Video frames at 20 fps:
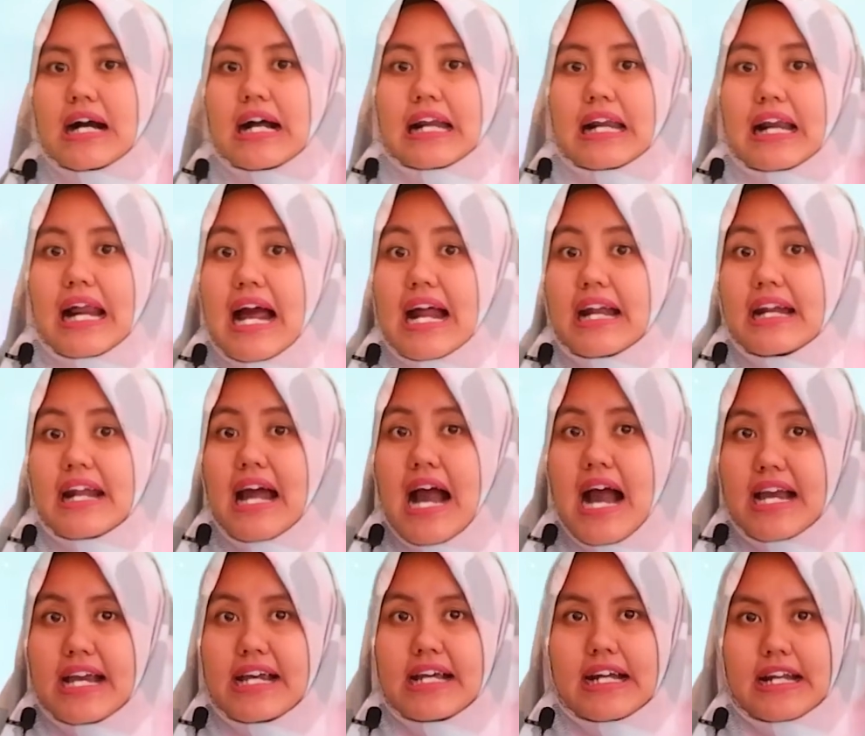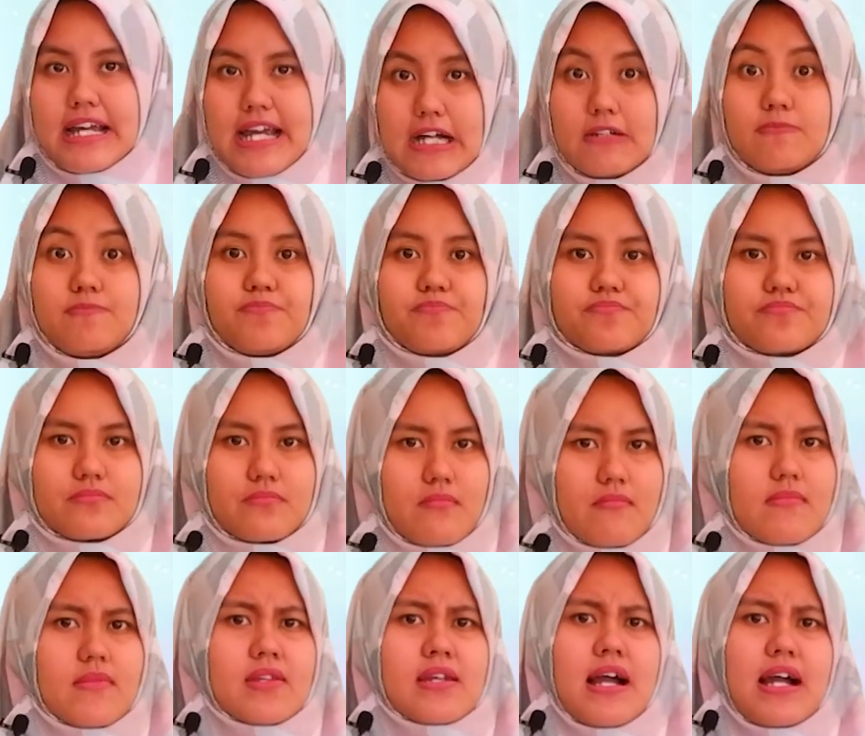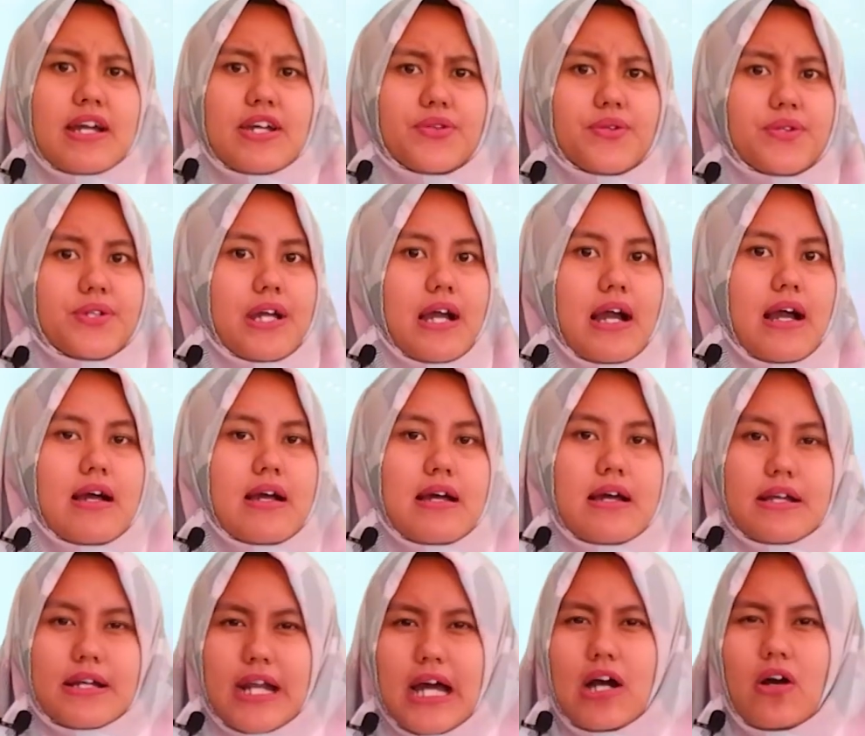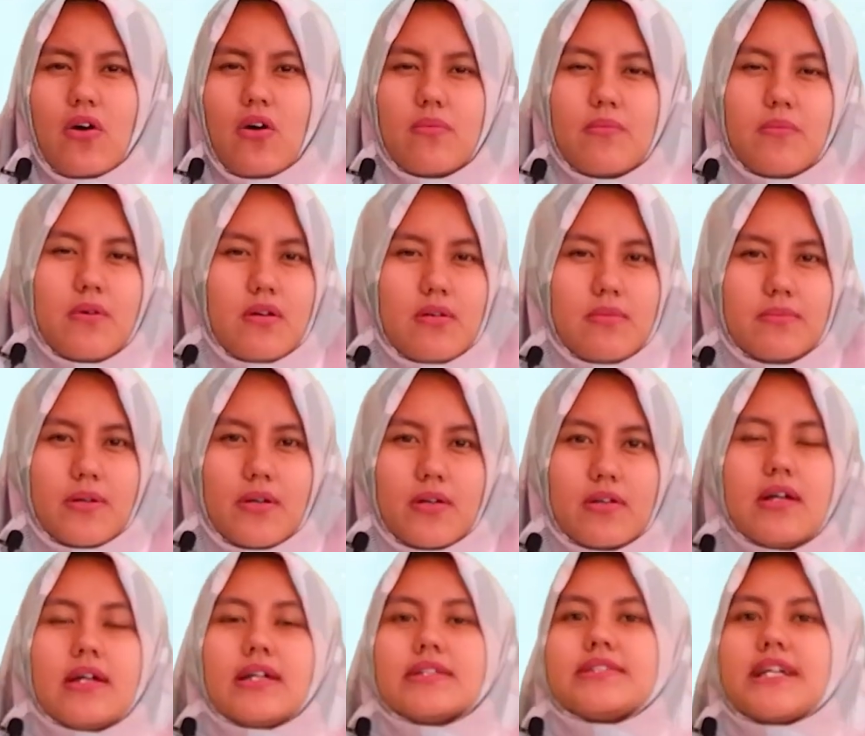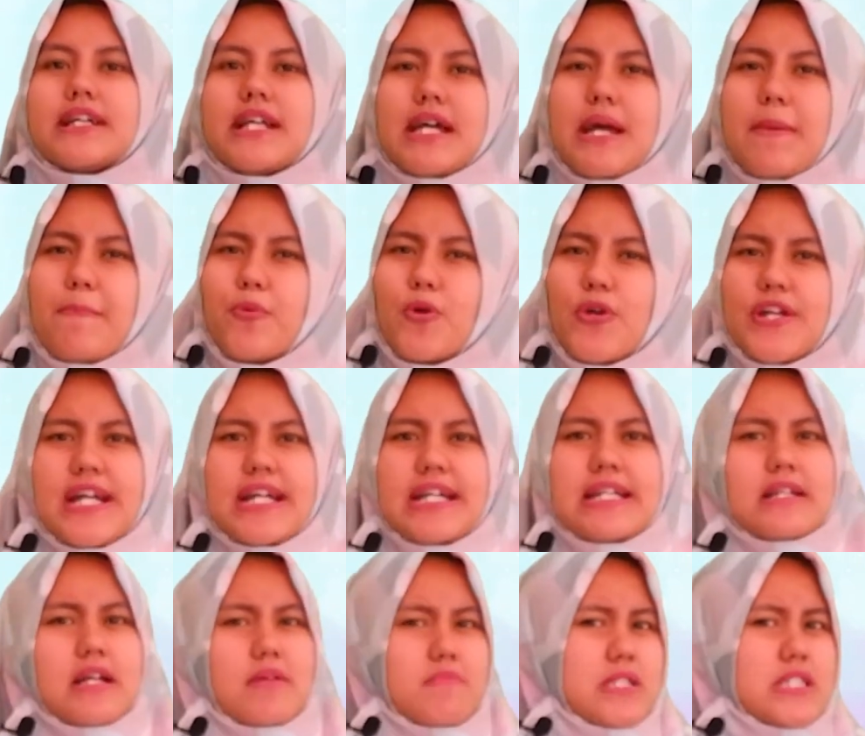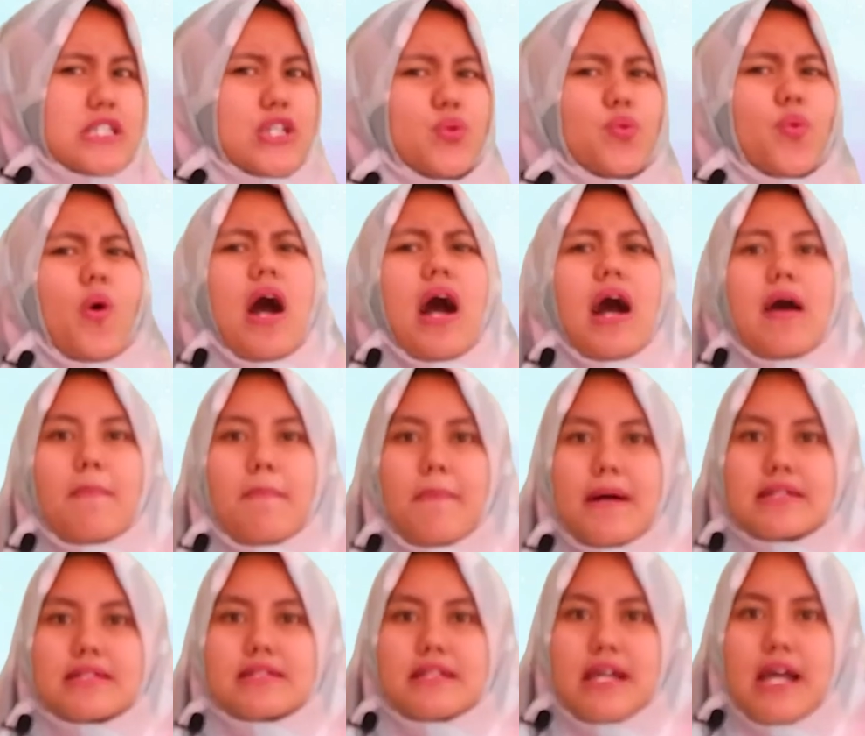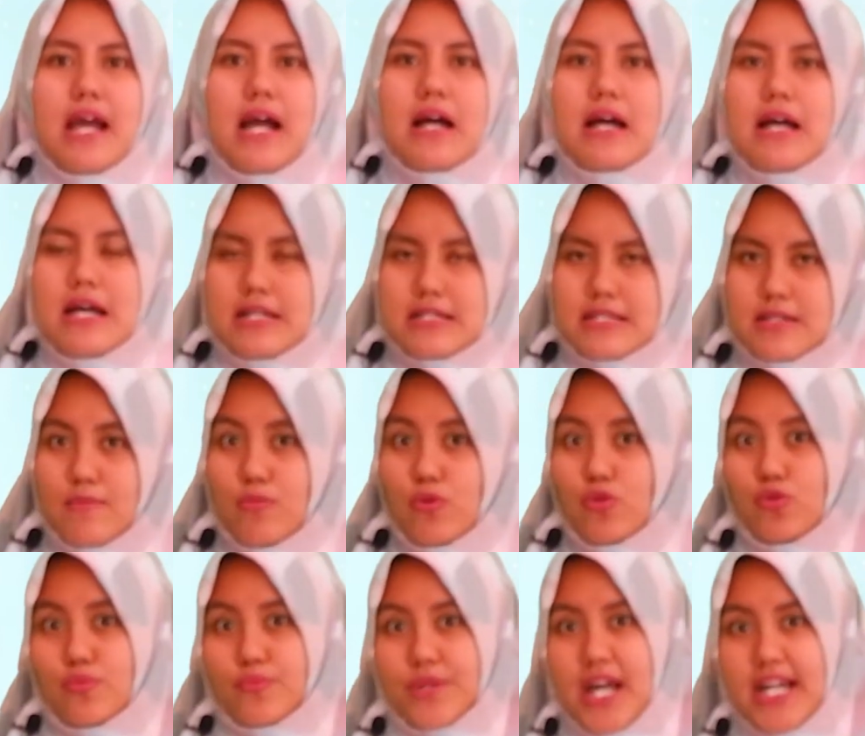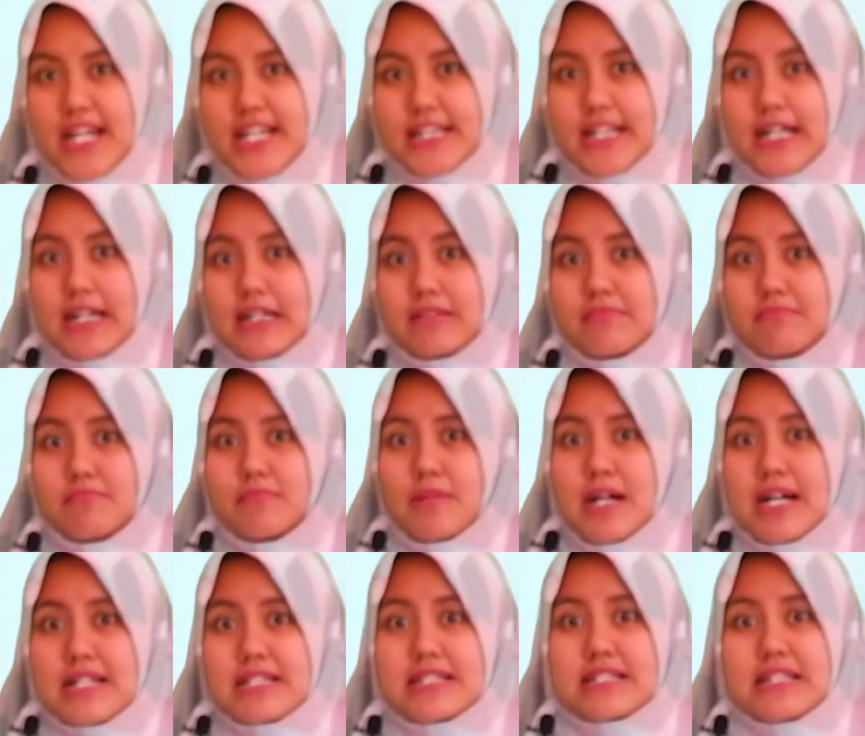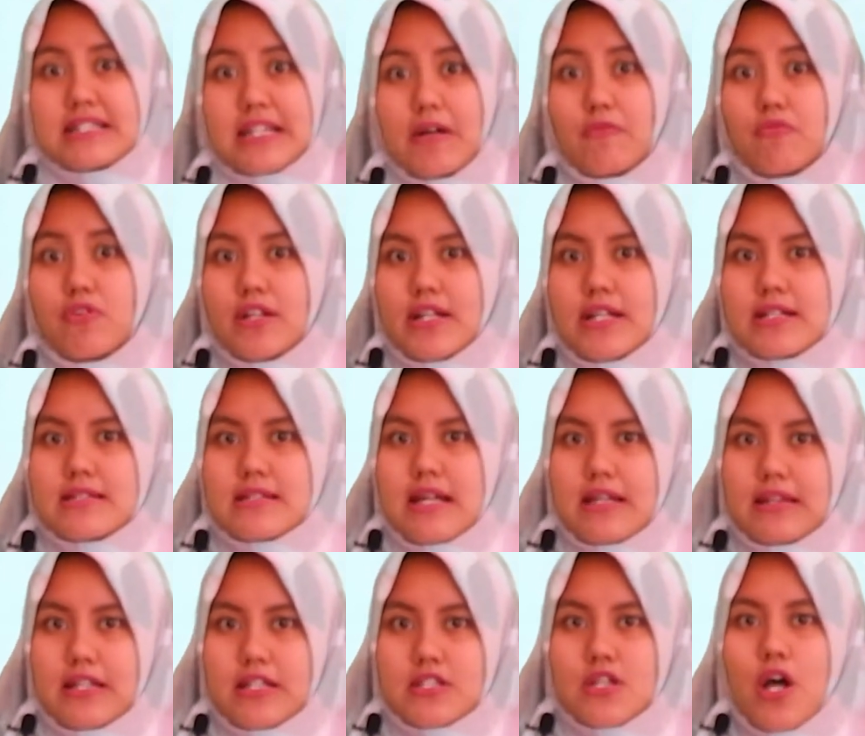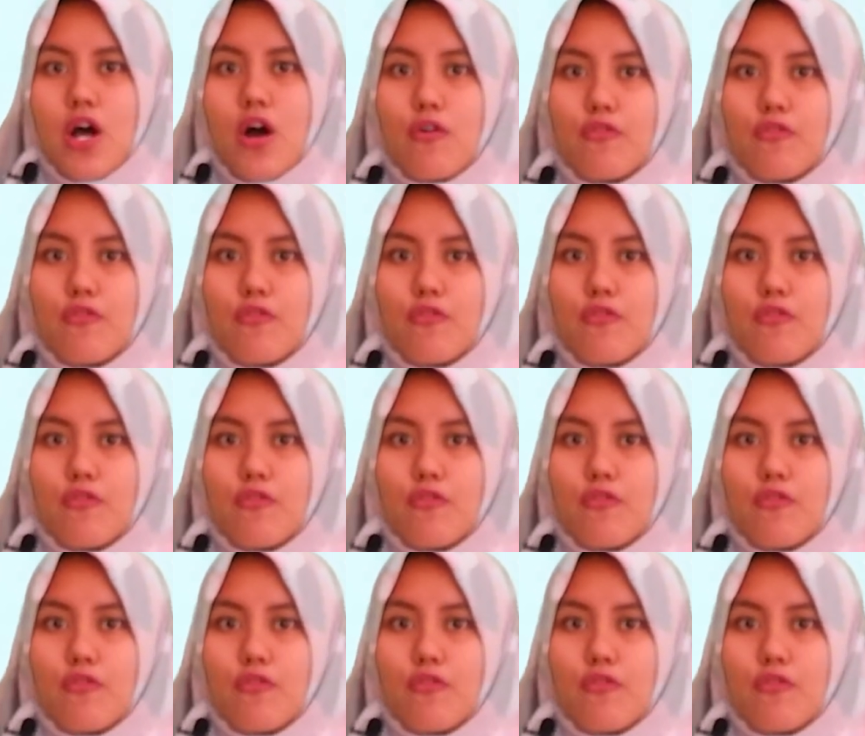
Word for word: keran air ya. Nah, itu dia. Nah, ngomong-ngomong, jadi fluida dinamis itu apa sih ya? Sebelumnya kita akan membahas tentang fluida statis.